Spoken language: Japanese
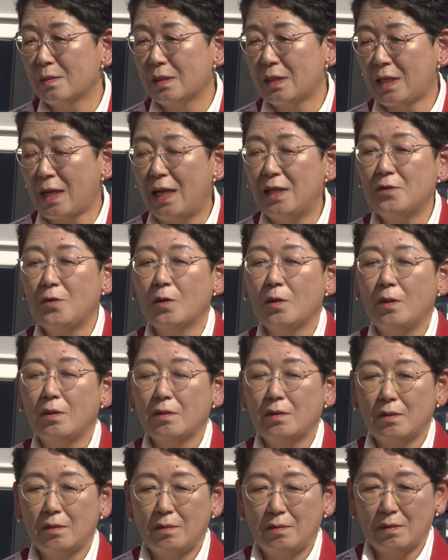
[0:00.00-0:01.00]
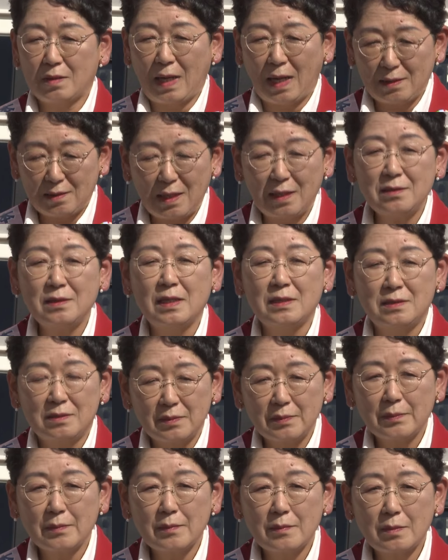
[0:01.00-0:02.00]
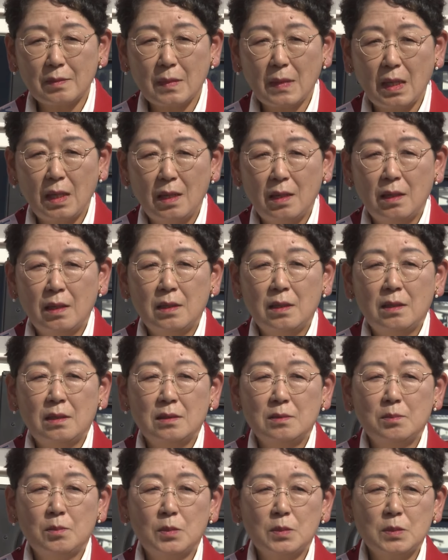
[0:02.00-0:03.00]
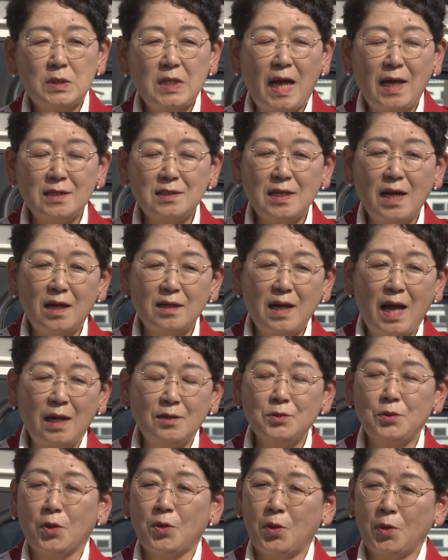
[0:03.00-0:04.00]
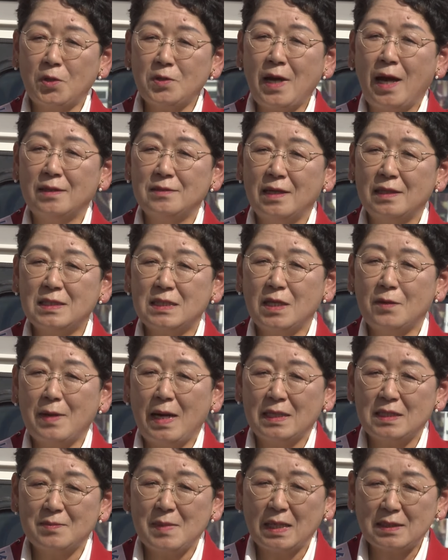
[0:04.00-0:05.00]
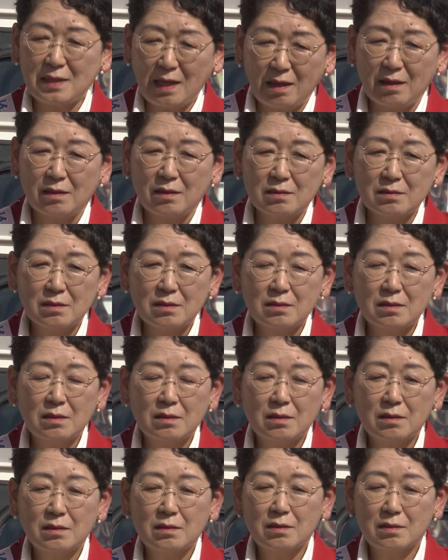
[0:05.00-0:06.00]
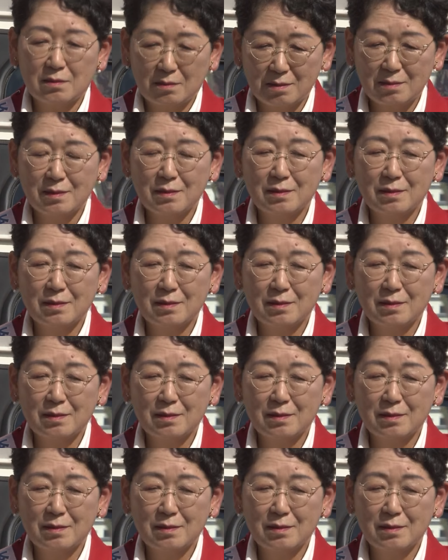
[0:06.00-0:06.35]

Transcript: 機械を買ったんです。採算が合うどころの話ではありません。わかる。